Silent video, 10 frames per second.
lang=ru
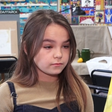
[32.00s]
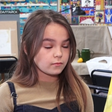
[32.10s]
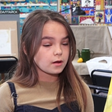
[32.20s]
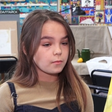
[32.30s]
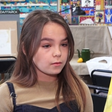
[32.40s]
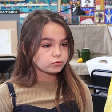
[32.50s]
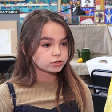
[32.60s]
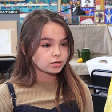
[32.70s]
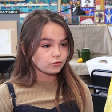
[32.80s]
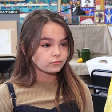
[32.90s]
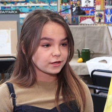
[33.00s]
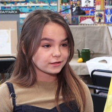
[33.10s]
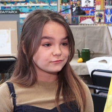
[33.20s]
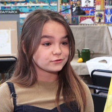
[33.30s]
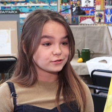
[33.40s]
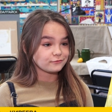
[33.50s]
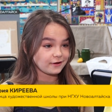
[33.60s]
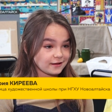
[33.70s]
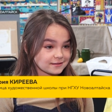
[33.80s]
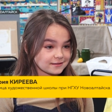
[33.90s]
Моя бабушка умеет
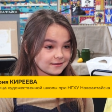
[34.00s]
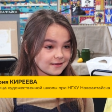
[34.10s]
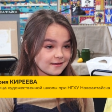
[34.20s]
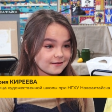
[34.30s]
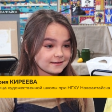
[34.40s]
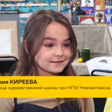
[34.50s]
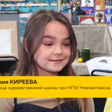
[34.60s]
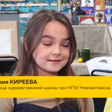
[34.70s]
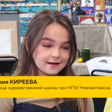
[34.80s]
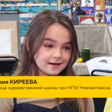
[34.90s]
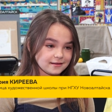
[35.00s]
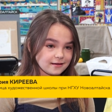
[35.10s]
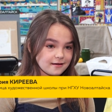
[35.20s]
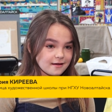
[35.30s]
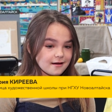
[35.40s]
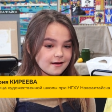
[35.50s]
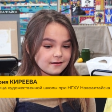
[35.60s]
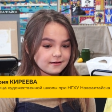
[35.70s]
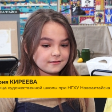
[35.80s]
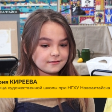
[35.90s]
вышивать из ткани,
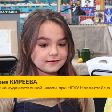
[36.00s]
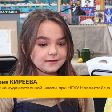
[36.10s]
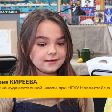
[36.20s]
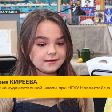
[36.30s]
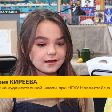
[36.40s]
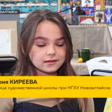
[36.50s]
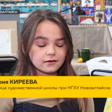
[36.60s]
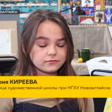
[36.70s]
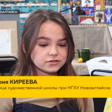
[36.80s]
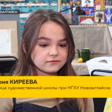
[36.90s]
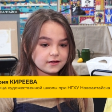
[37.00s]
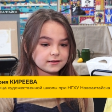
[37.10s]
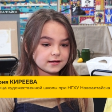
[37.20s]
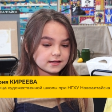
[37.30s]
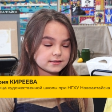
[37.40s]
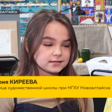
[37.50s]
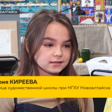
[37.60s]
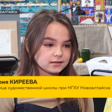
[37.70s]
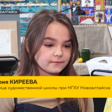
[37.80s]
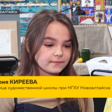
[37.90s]
э, и она вышивает
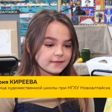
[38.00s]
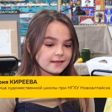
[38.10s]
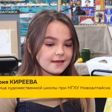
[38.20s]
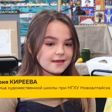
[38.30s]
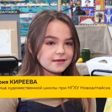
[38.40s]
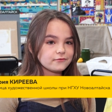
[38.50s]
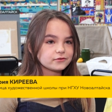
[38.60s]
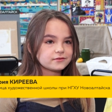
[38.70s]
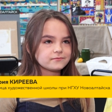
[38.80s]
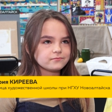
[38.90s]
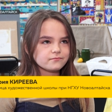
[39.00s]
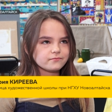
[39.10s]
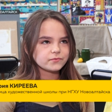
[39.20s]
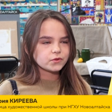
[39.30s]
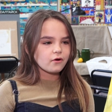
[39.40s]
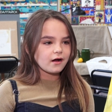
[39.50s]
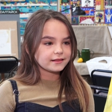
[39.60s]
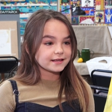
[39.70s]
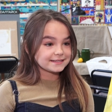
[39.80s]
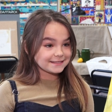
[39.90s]
картины. И вот ну,
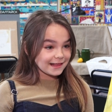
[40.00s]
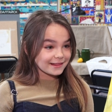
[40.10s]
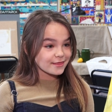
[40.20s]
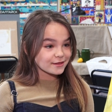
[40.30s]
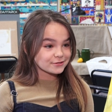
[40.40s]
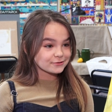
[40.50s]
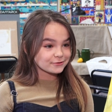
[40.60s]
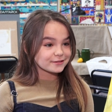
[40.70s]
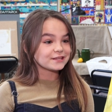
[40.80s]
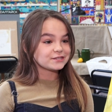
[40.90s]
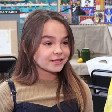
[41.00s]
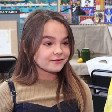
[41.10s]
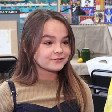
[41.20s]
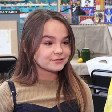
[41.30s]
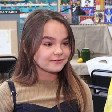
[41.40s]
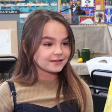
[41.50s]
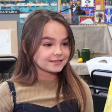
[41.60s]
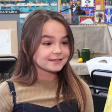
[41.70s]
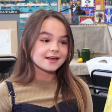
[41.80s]
она села на стул и начала вышивать.